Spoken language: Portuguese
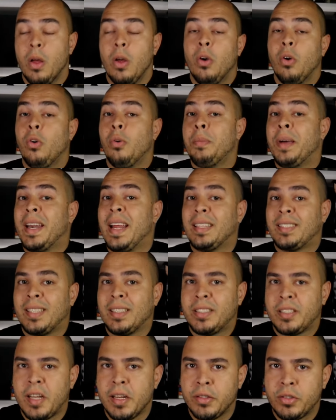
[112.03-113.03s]
Uma
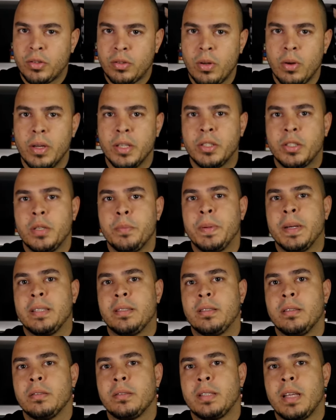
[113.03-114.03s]
dessas questões que
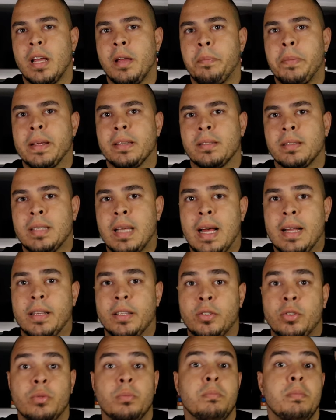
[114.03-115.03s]
precisam ser
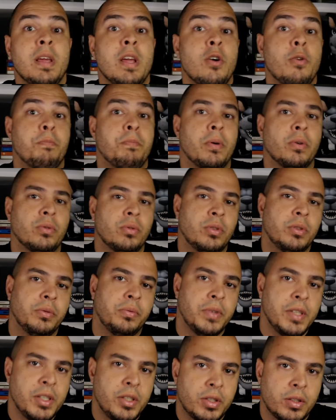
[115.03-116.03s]
repensadas, no meu ponto de
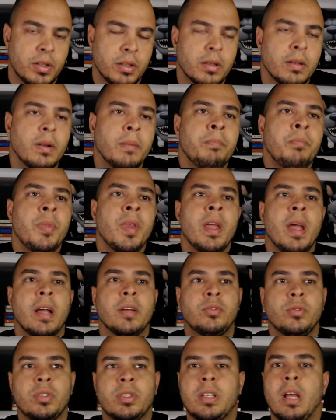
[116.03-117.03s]
vista, é
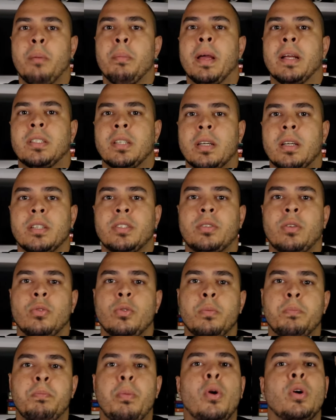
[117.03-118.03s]
justamente a questão do
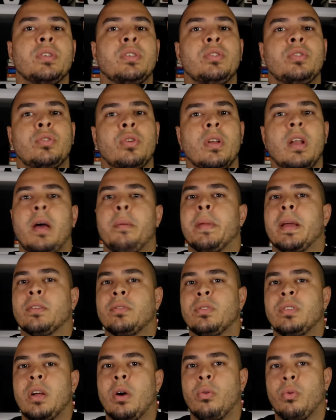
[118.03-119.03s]

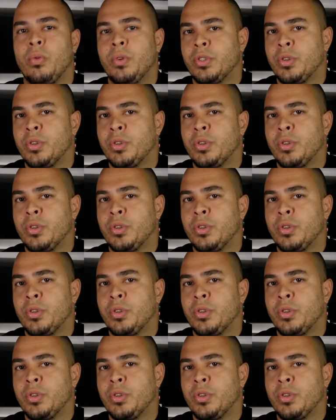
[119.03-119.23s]
posicionamento de alguns